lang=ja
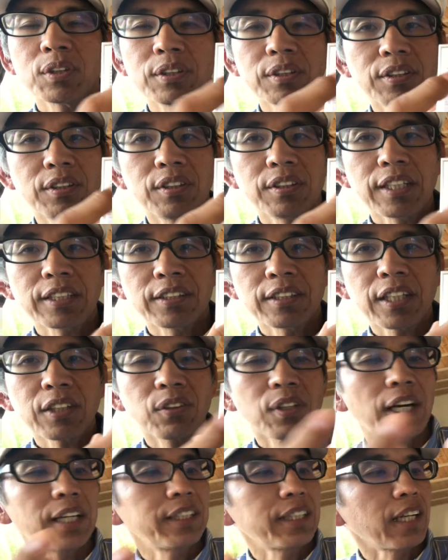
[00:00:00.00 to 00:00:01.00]
のずらずら
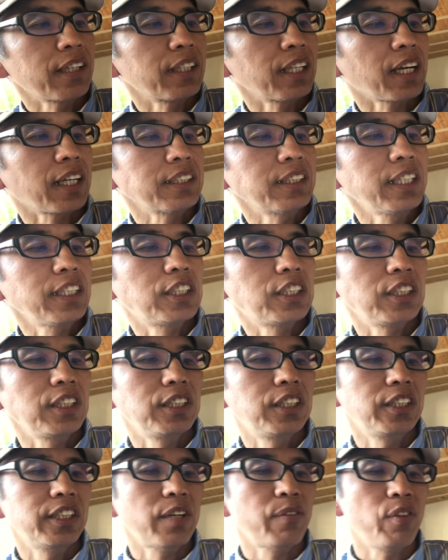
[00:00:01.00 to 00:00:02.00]
と書いてある中にね
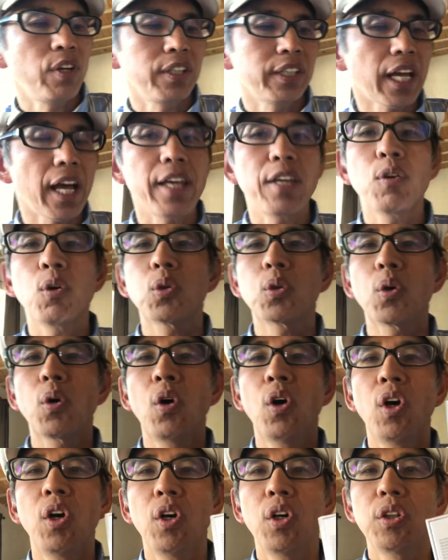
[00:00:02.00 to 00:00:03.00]
CDMA 対応と
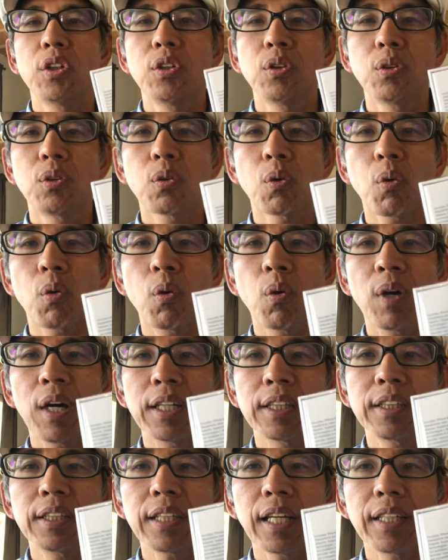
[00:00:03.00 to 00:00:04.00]
いうところ
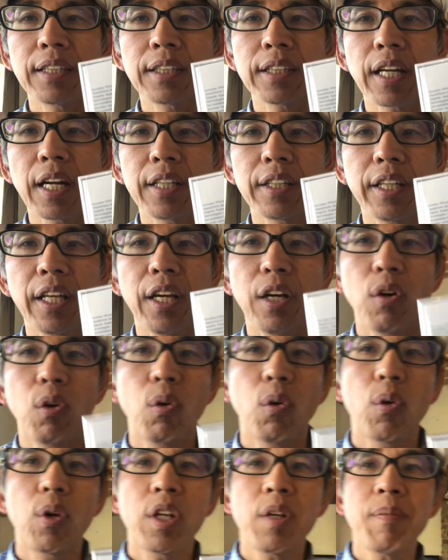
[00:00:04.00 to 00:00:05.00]
が記載されて
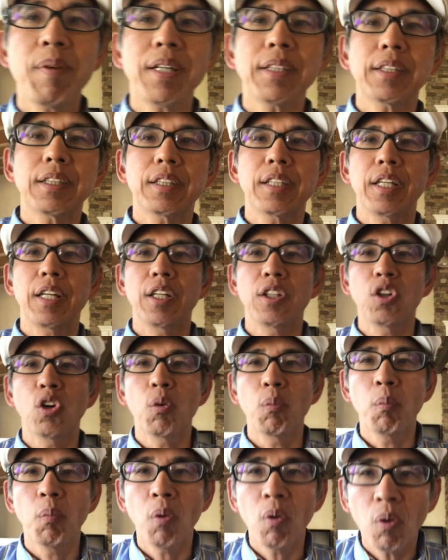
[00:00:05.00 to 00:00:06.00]
おりますけれ
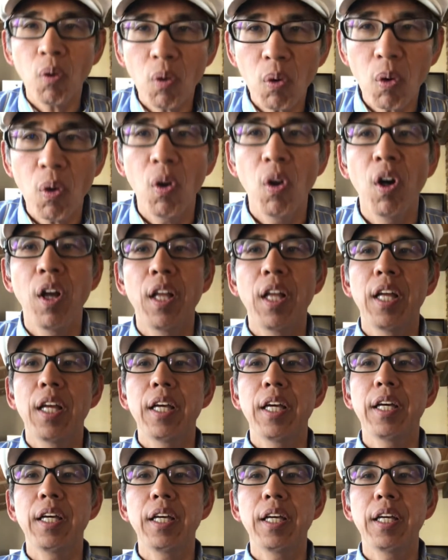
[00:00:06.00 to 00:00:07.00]
ども、
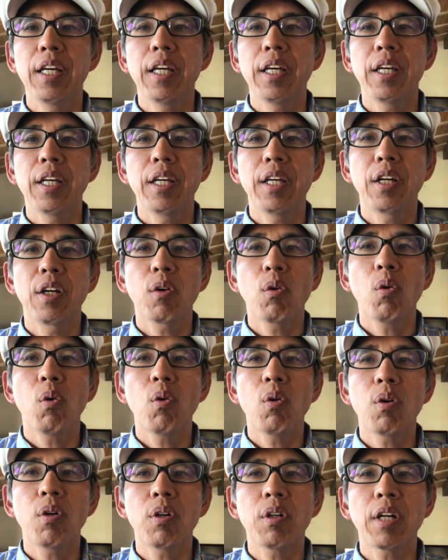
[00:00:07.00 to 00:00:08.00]
えー、
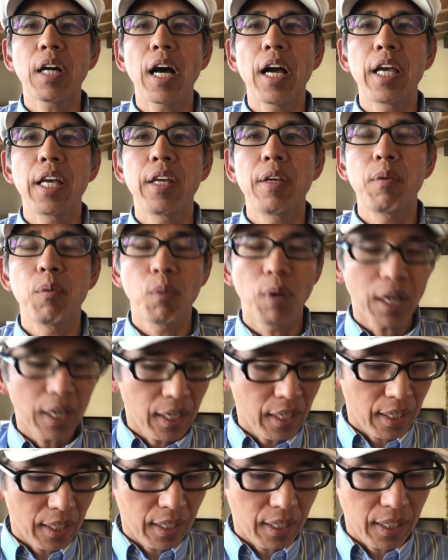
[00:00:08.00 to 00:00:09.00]
今回
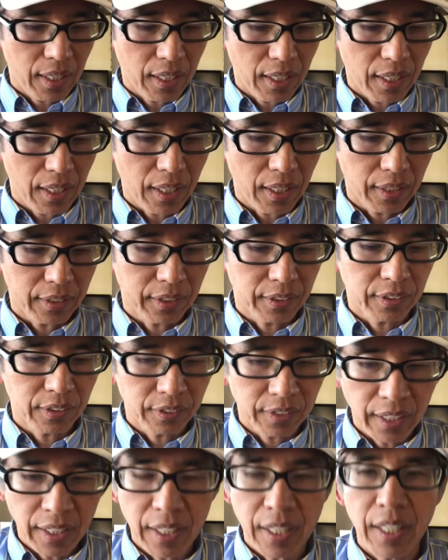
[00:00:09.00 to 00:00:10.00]
はです
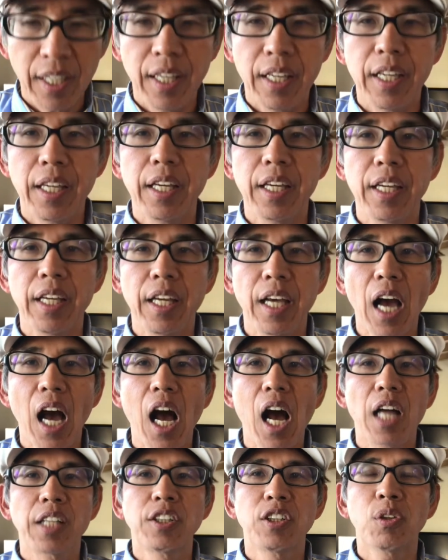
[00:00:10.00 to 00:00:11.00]
ね、
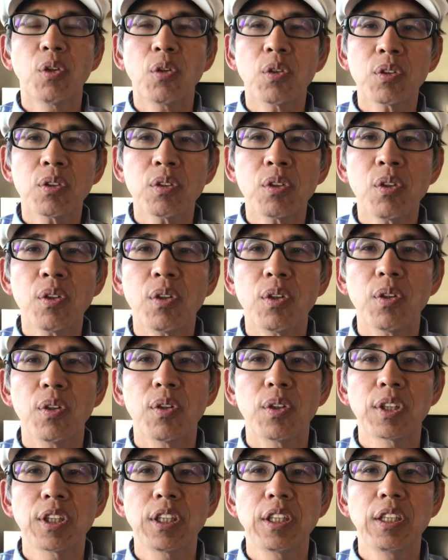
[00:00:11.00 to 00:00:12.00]
えー、日本
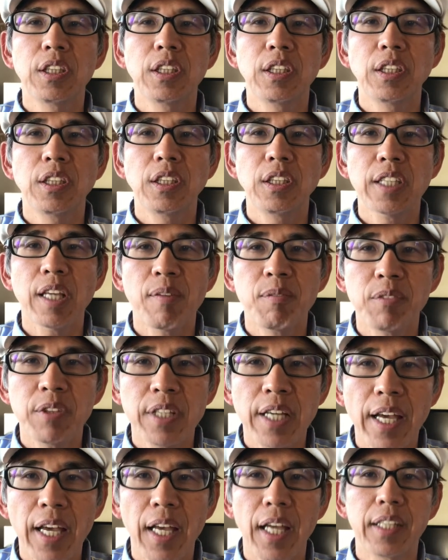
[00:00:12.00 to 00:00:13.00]
の
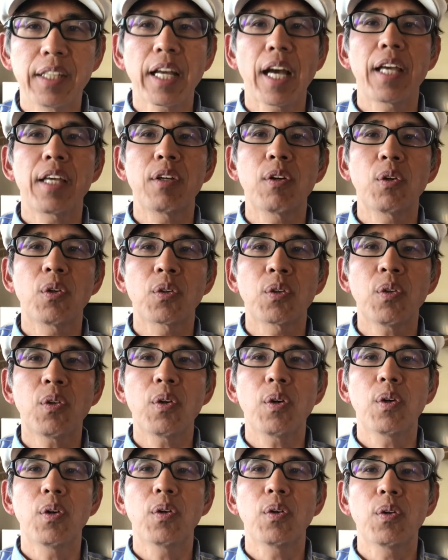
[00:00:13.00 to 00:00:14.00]
CDMA 対応
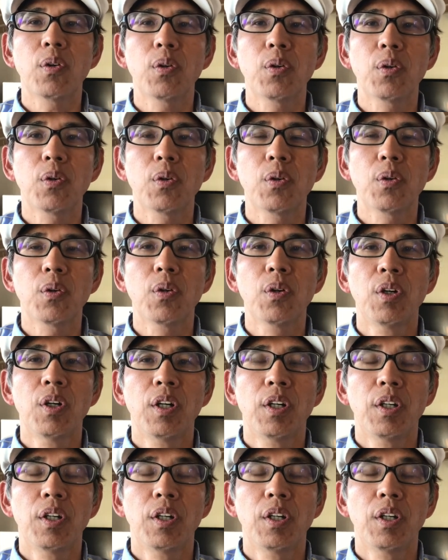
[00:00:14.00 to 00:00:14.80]
の